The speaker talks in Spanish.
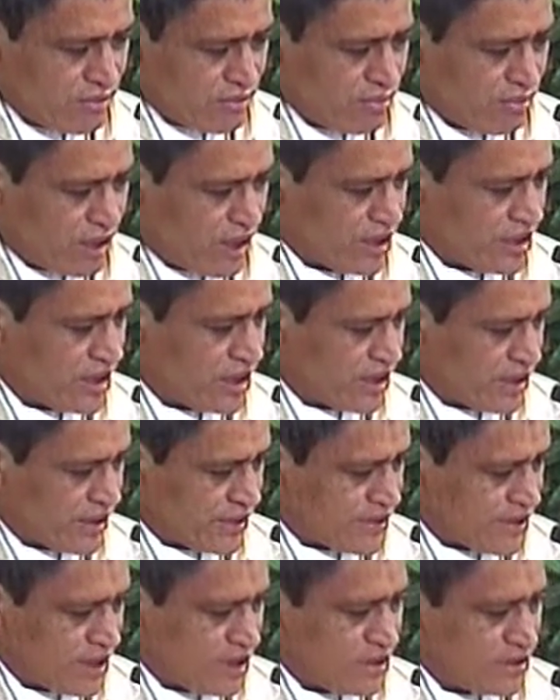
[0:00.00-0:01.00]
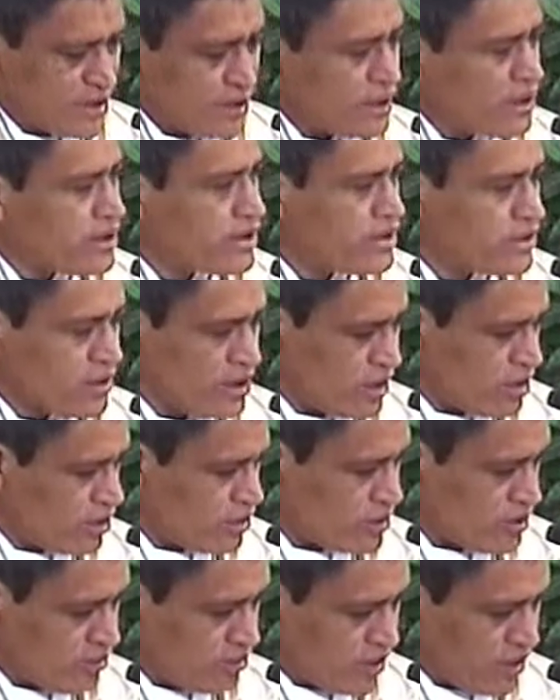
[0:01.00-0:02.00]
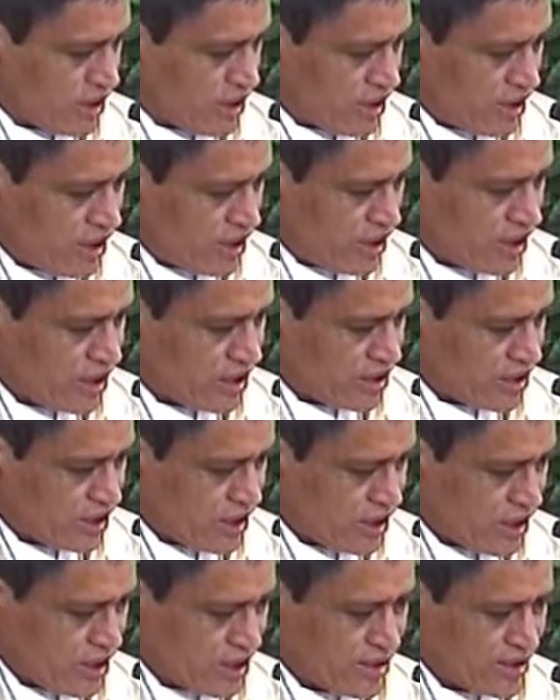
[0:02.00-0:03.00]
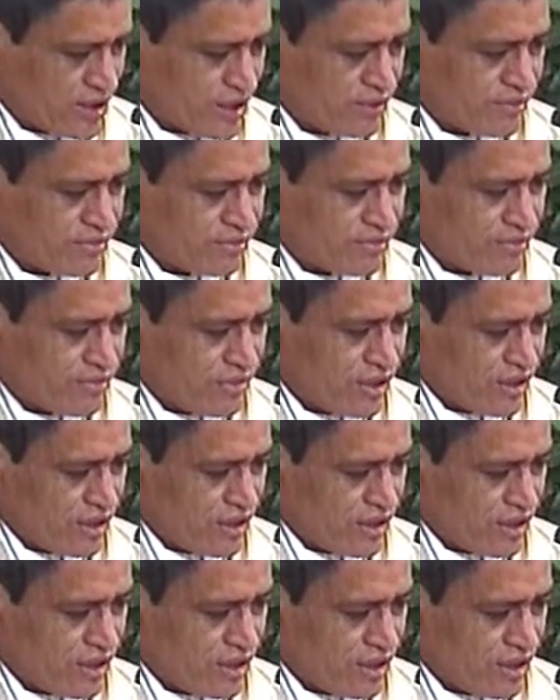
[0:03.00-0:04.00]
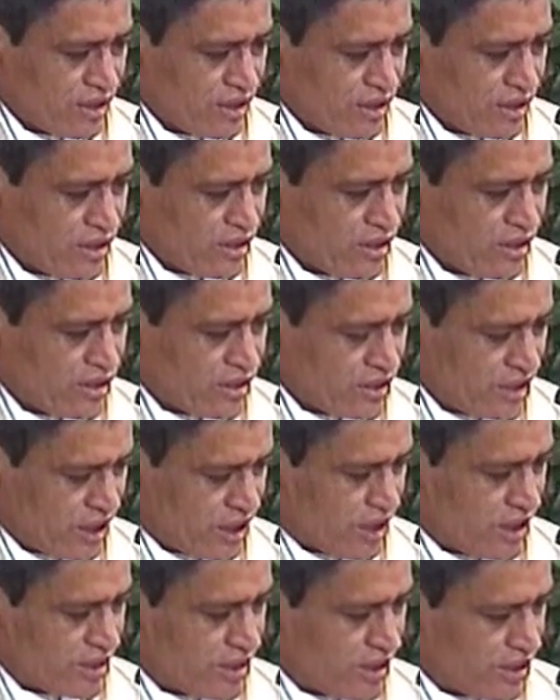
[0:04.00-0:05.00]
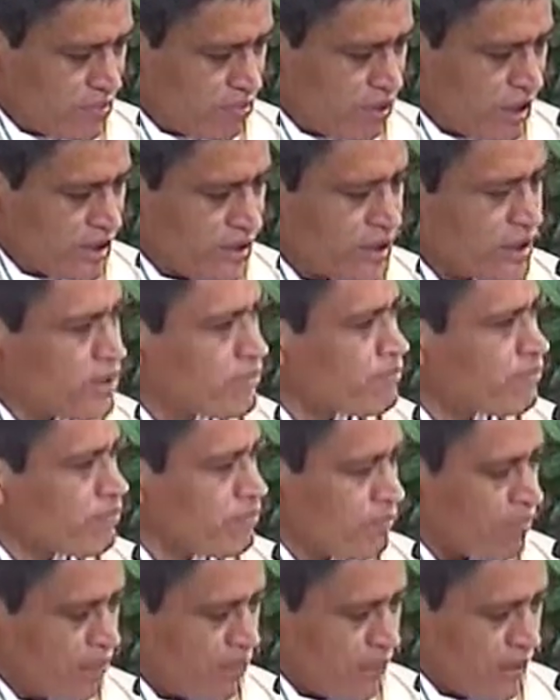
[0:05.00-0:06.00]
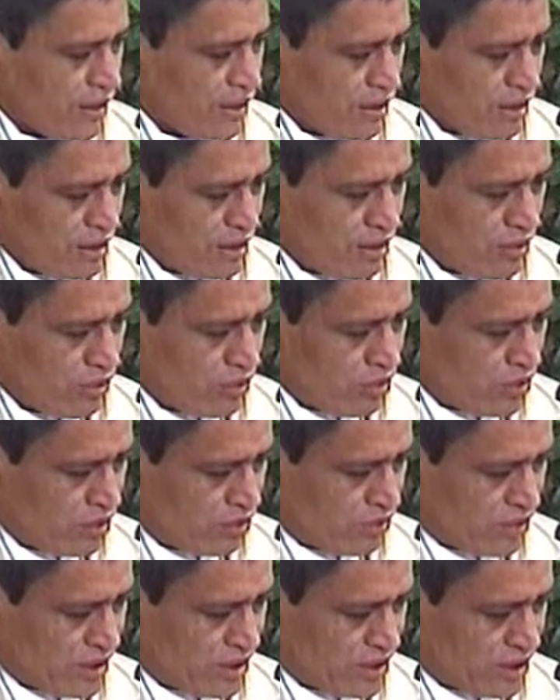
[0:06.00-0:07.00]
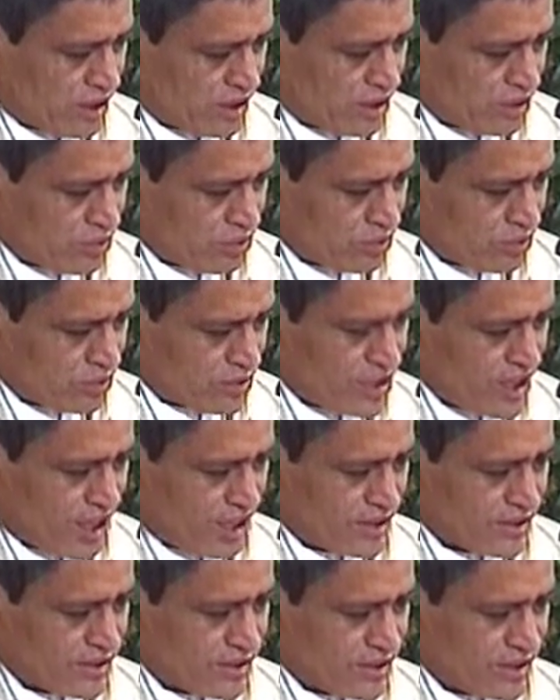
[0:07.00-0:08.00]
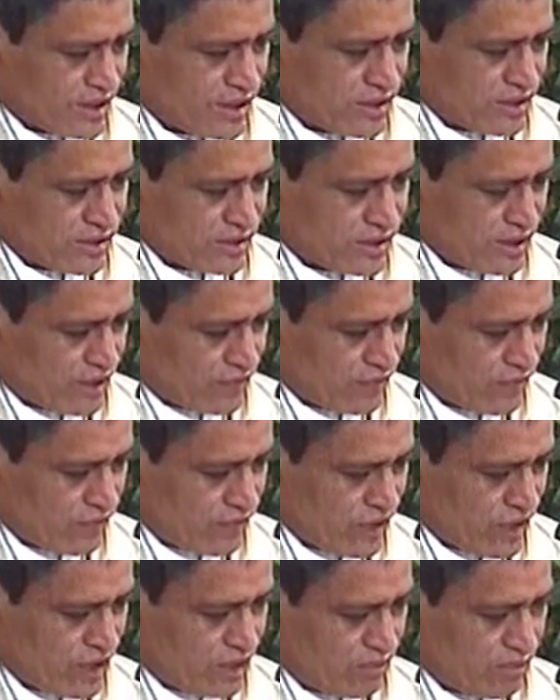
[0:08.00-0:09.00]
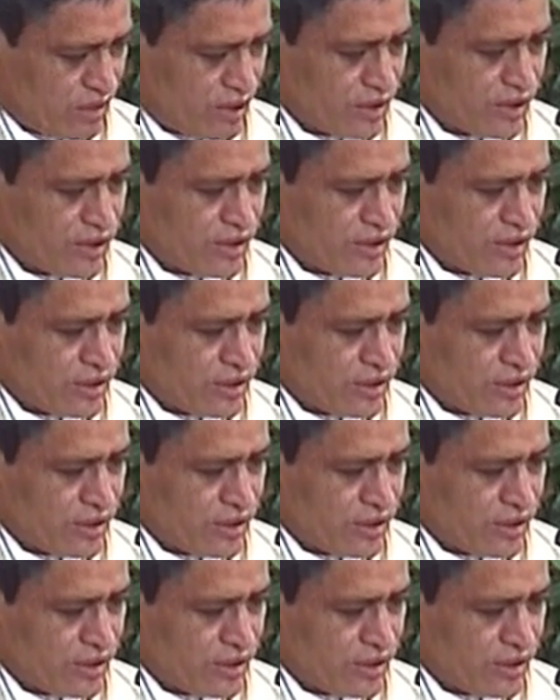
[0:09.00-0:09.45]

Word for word: Va a Tierra Santa y no se puede quedar y regresa. Regresa a España, un hombre tan entusiasta, tan firme,